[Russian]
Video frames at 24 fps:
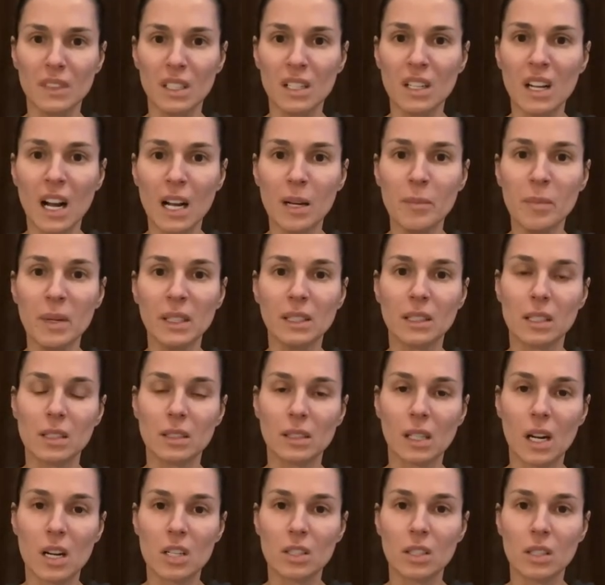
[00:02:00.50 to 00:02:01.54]
Как бы это
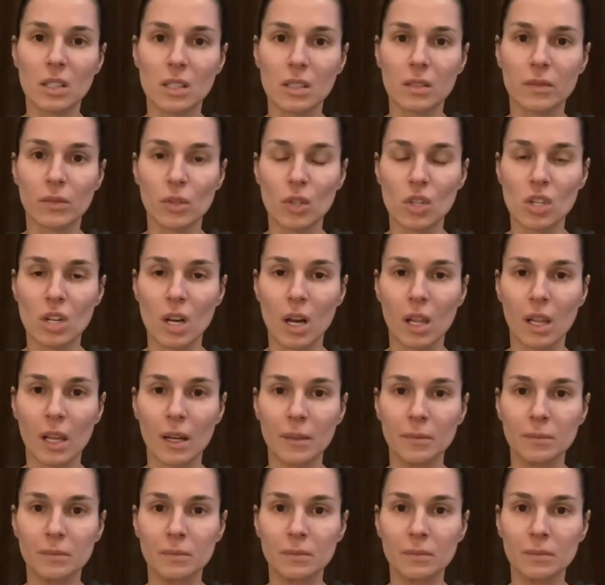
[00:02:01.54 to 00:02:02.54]
страшно ни звучало.